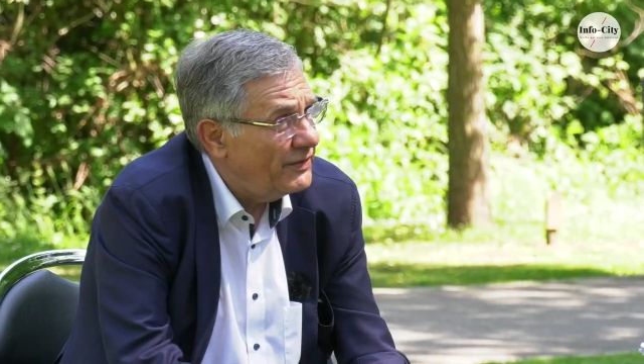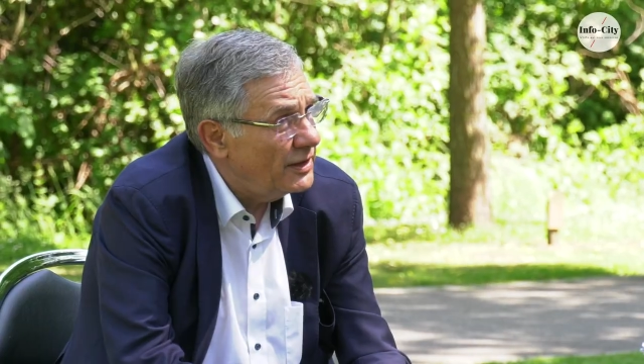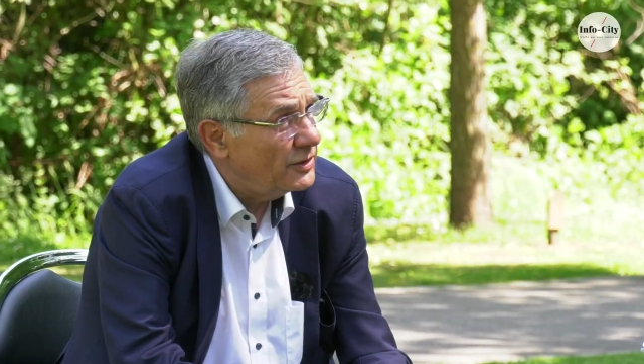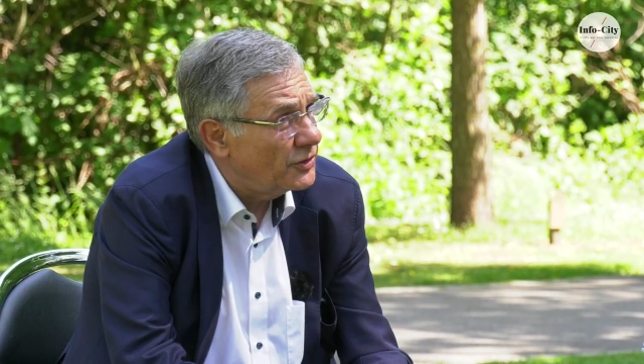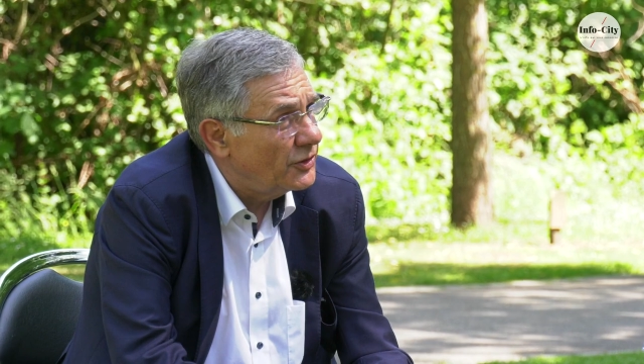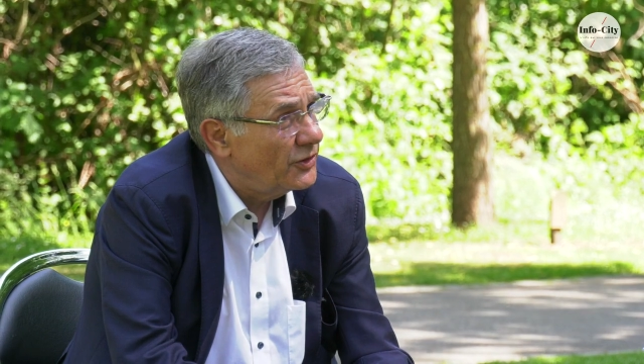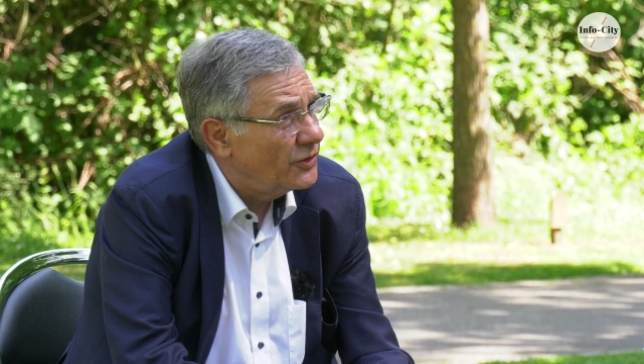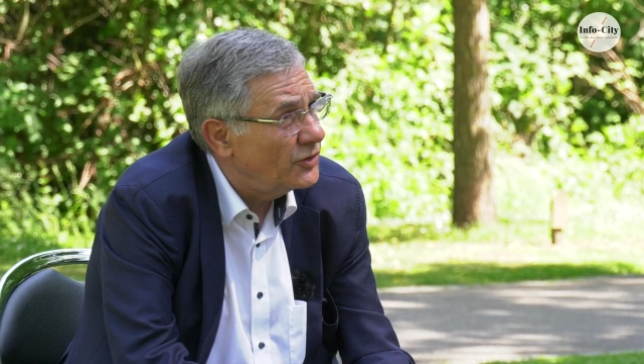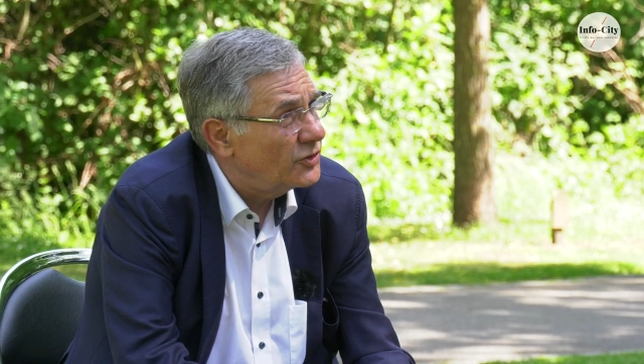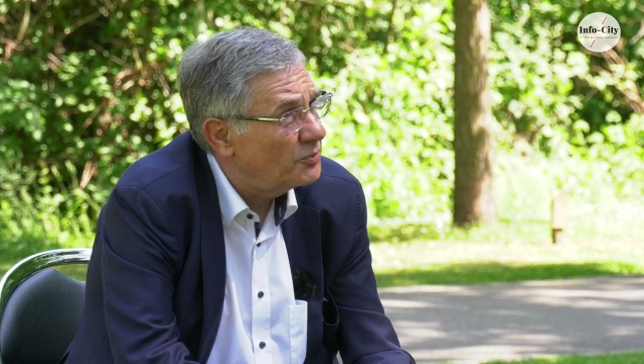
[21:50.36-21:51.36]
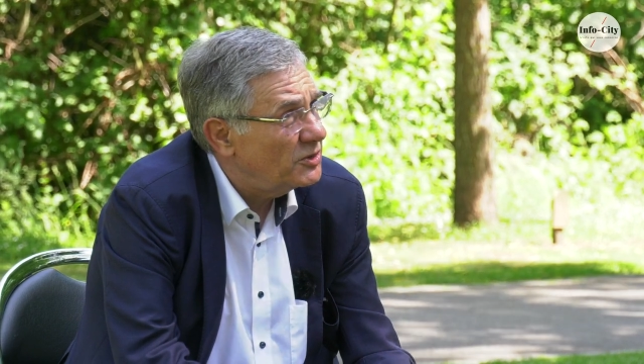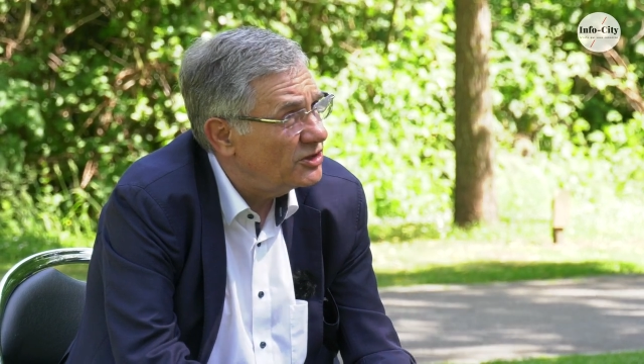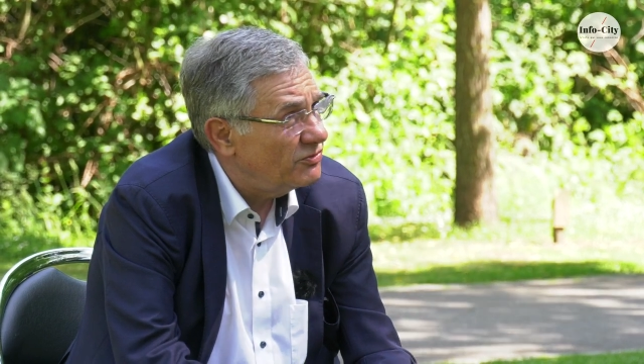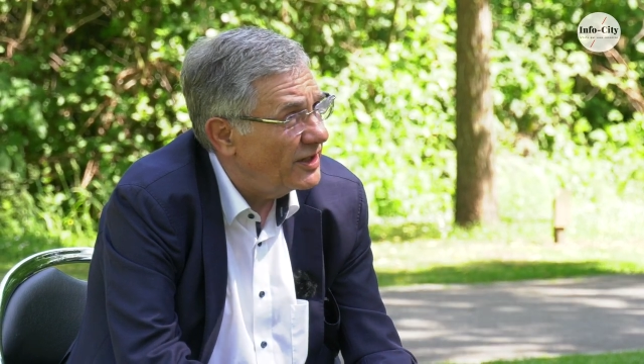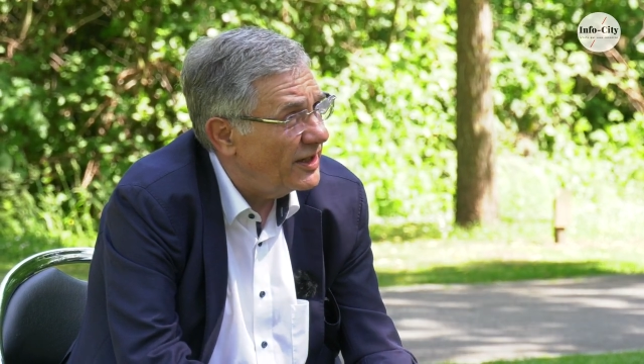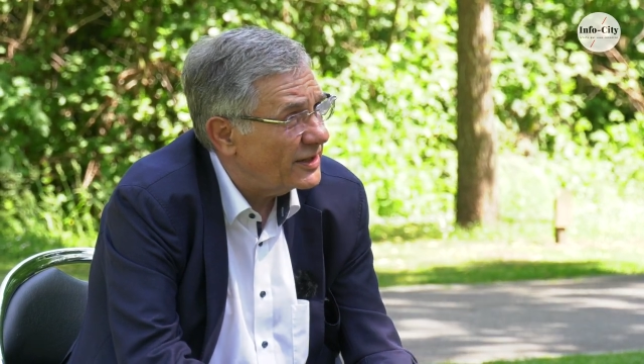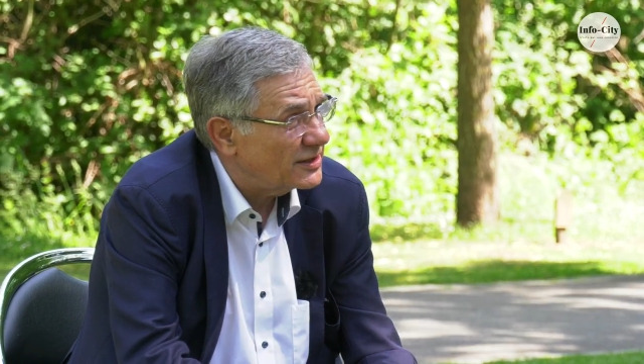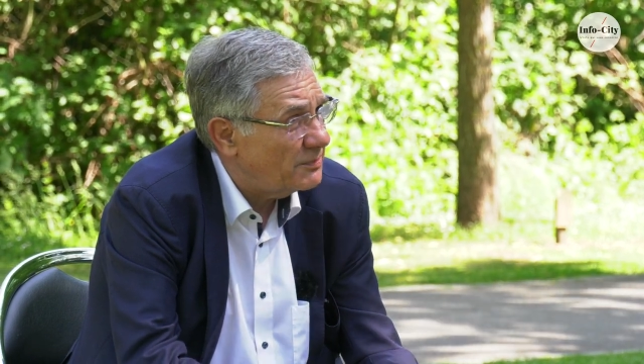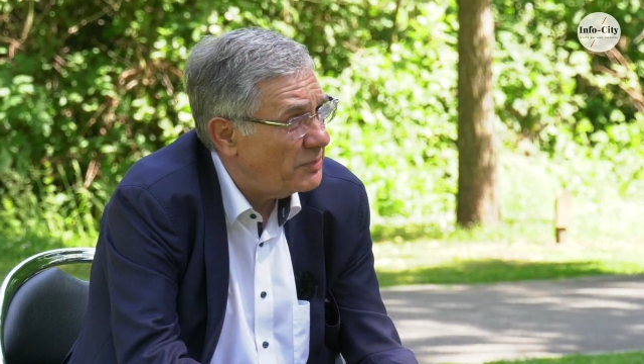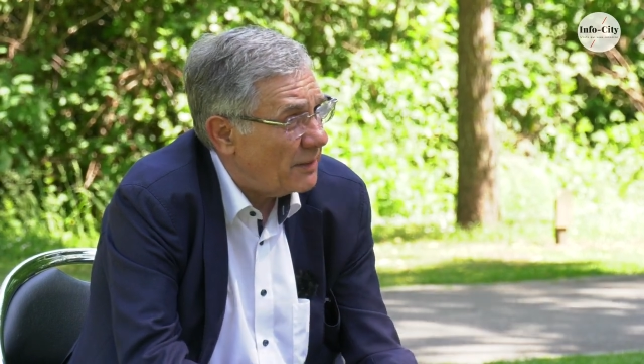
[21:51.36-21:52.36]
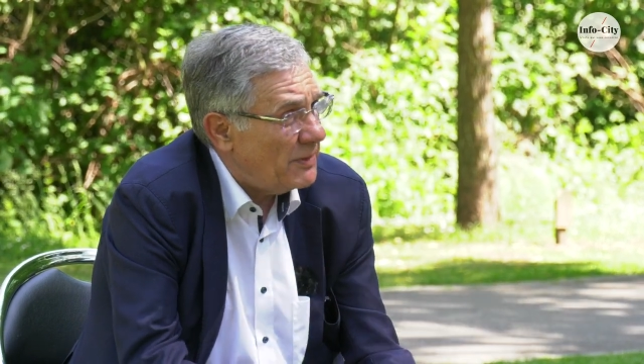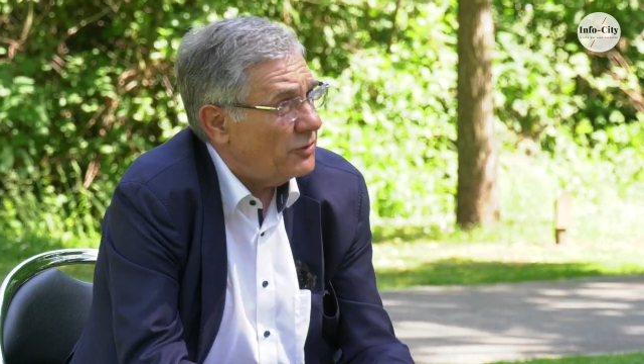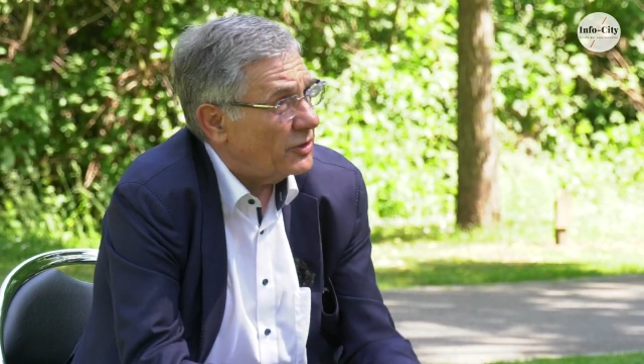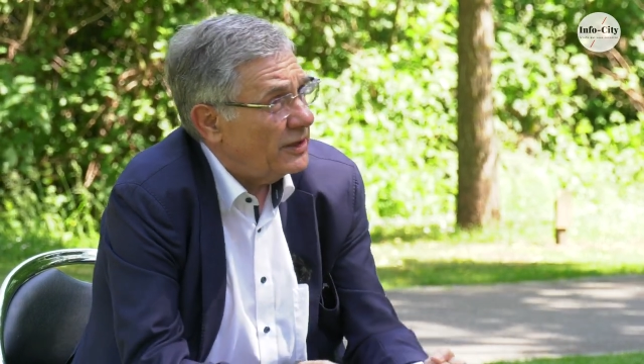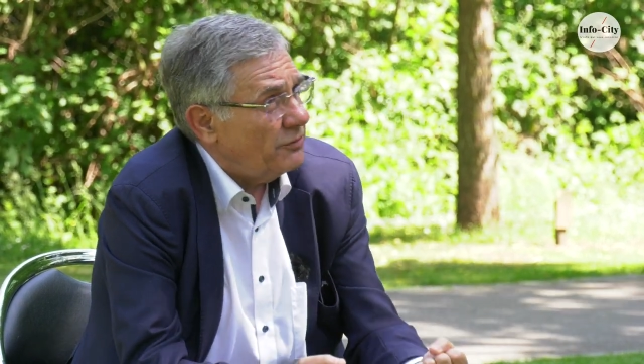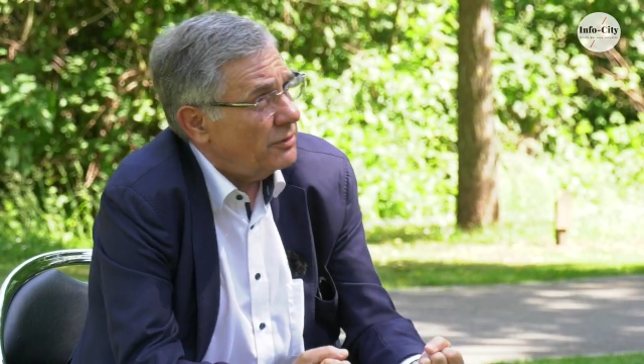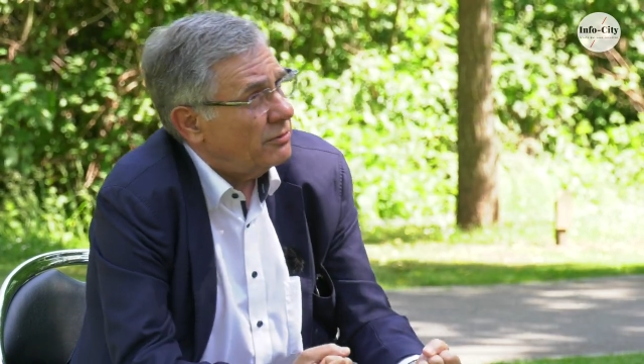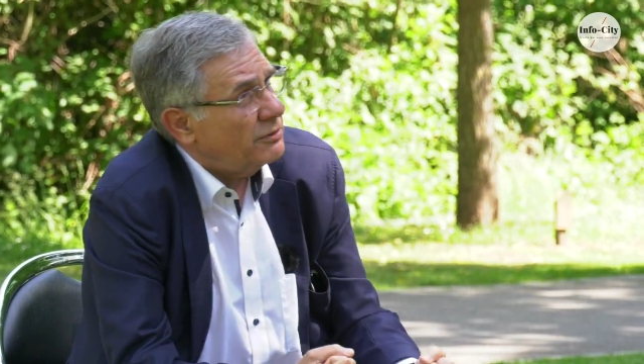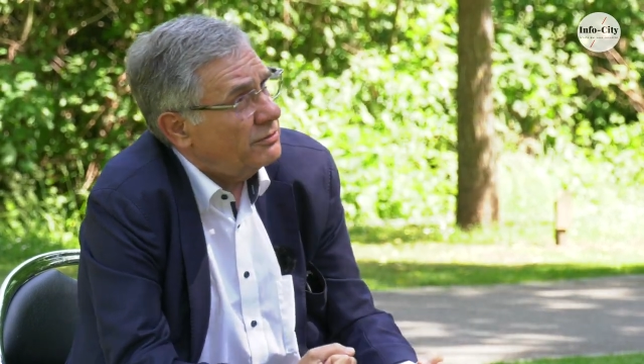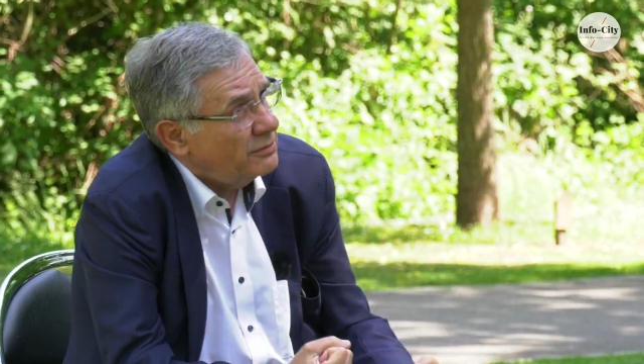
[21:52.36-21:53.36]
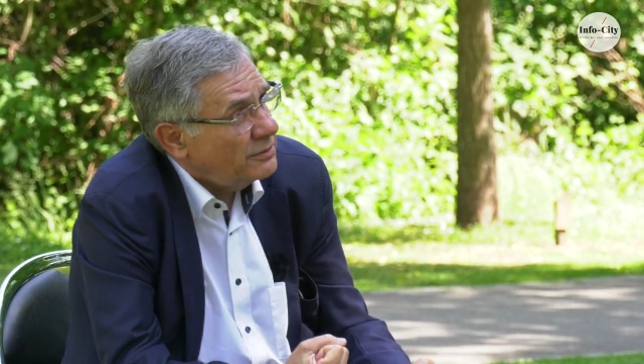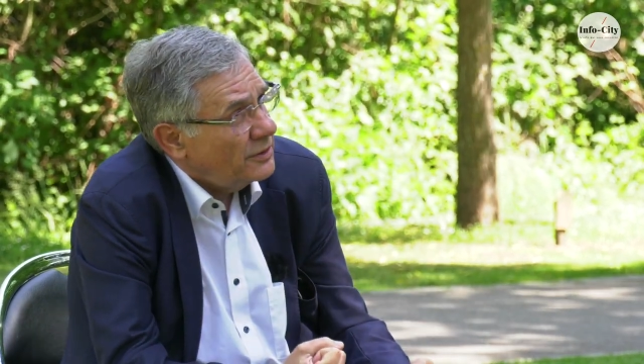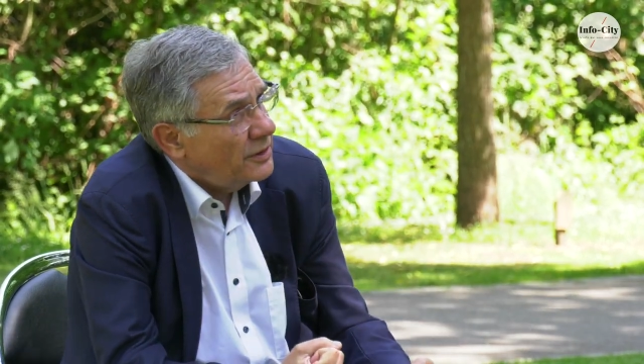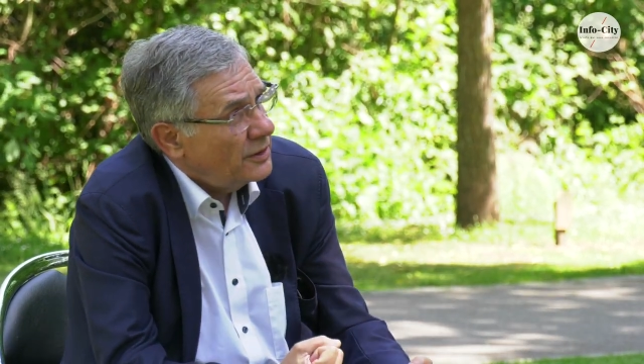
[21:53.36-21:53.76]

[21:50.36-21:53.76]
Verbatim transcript: ville de, de ce qui permet de réduire le coût